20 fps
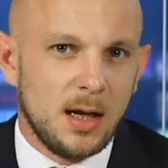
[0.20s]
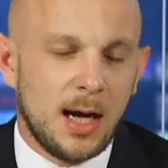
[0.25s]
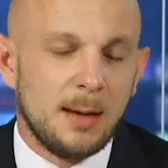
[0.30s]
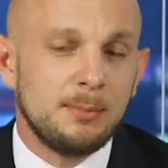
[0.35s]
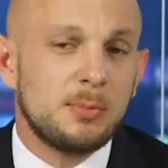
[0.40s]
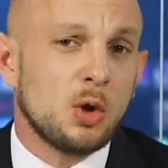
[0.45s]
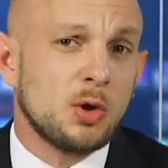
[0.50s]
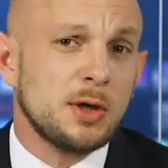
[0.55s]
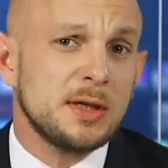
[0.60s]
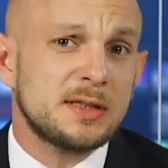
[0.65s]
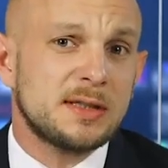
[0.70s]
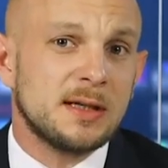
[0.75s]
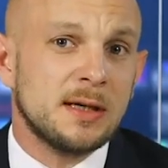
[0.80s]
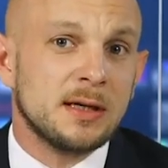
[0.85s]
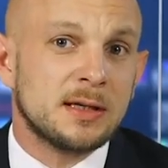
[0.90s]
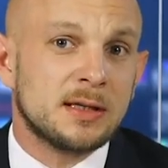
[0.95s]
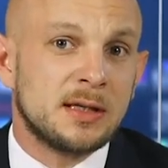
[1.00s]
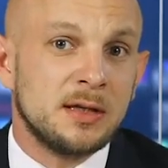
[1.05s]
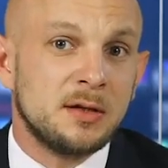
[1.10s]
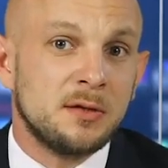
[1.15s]
Am
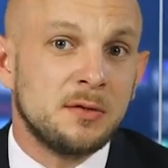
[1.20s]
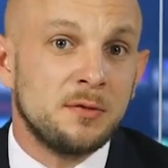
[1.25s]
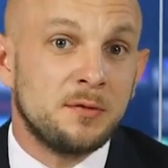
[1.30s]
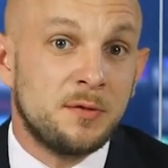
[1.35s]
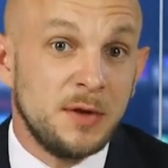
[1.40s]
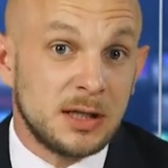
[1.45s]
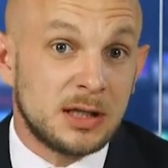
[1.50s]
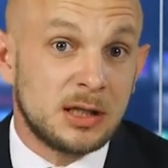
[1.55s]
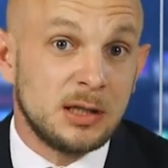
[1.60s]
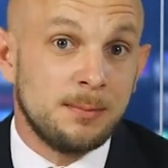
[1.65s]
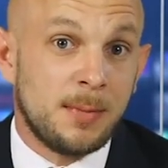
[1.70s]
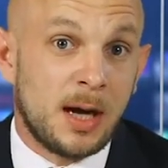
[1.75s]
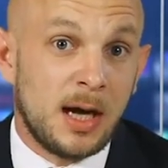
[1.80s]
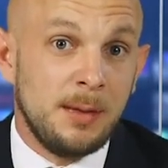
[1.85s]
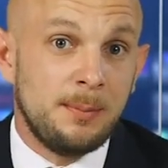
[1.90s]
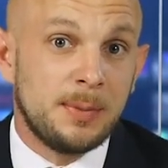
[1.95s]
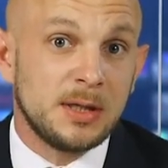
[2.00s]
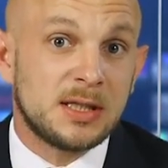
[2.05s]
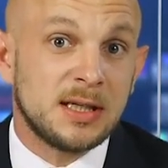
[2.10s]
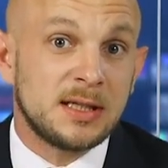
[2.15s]
Donnerstag, den 4.
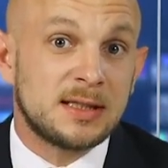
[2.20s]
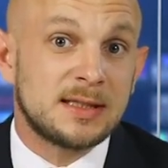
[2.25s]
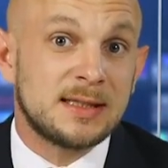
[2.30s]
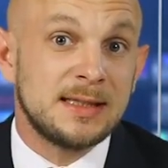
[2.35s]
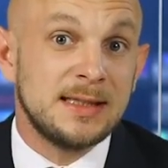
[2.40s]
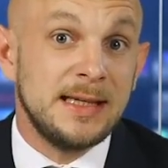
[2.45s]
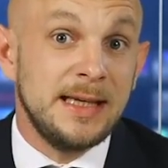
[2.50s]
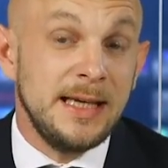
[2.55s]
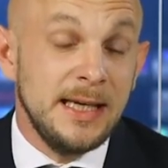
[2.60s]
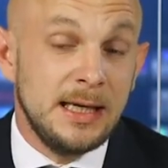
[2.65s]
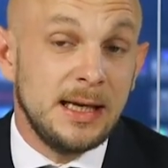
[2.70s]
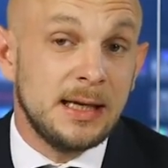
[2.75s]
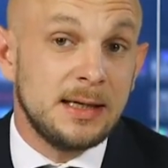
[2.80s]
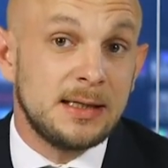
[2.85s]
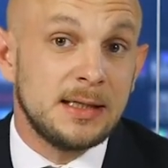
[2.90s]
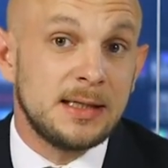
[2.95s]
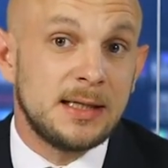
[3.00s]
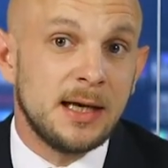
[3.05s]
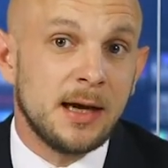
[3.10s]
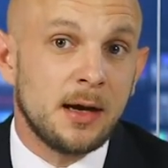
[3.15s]
Mai, besetzten
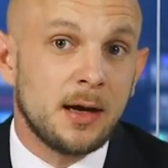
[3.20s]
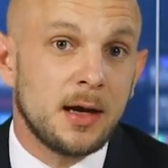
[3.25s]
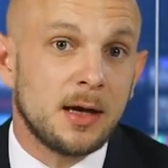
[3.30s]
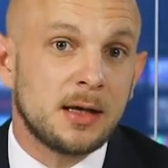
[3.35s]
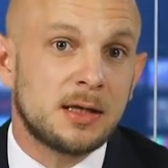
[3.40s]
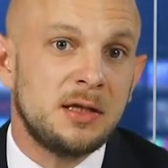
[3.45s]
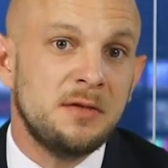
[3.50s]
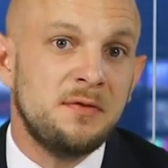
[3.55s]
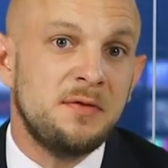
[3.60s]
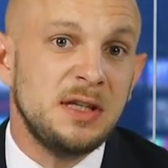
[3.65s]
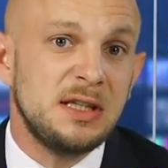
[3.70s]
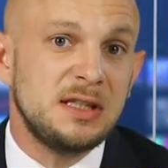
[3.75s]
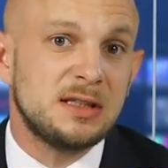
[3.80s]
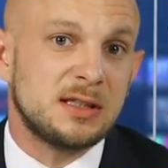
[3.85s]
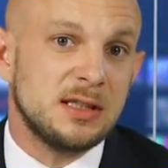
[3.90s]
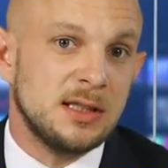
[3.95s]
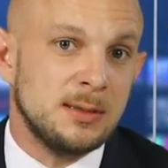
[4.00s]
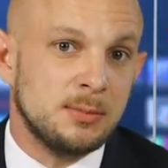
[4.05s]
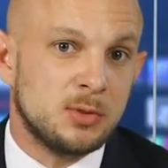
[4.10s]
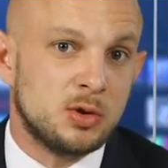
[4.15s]
identitäre
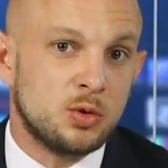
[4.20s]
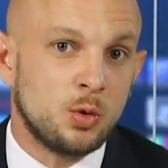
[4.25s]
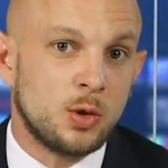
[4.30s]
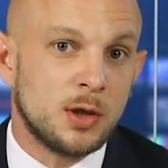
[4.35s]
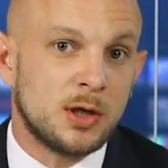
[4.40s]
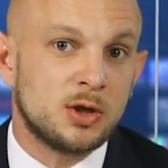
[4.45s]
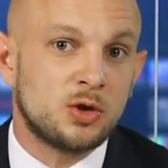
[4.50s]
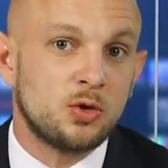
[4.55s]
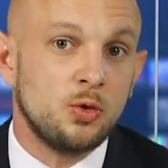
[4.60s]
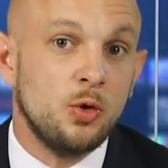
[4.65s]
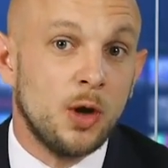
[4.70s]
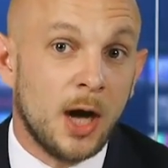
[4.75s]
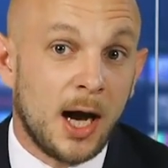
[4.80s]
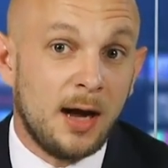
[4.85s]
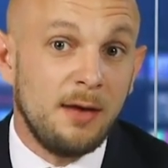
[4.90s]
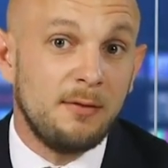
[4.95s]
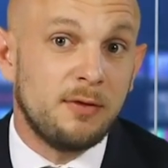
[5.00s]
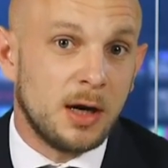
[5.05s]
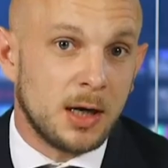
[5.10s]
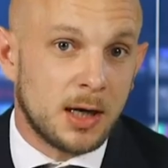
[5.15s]
Aktivisten im Zuge des
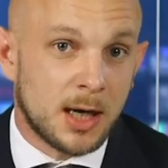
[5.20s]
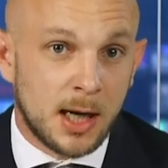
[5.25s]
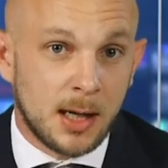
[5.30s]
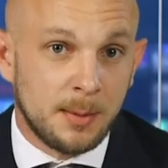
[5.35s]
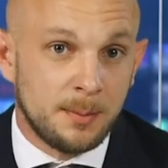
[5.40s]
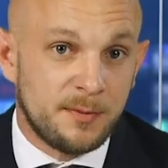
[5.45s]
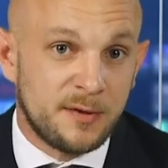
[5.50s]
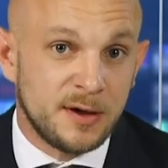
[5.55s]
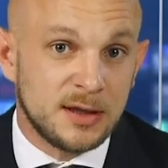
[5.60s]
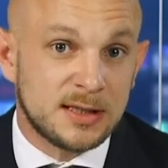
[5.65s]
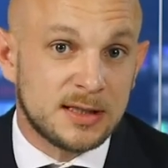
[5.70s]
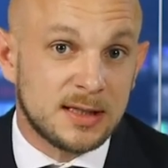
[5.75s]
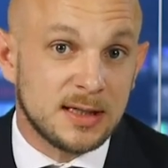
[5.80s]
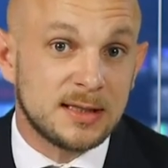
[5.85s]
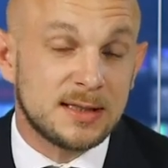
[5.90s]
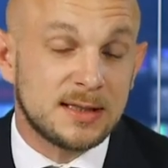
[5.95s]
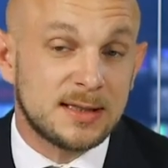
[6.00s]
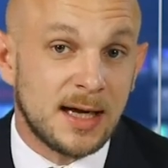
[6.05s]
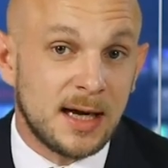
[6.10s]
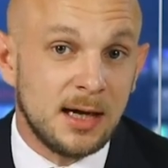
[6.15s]
ÖH-Wahlkampfes
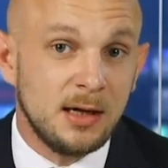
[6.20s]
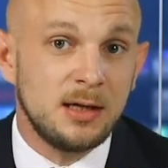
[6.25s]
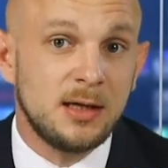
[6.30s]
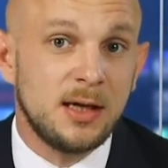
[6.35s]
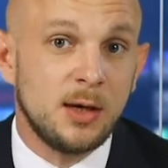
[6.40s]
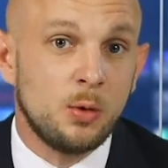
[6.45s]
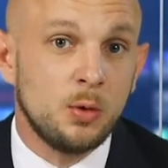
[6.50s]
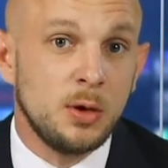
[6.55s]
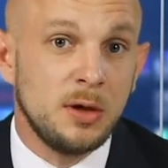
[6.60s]
das Dach der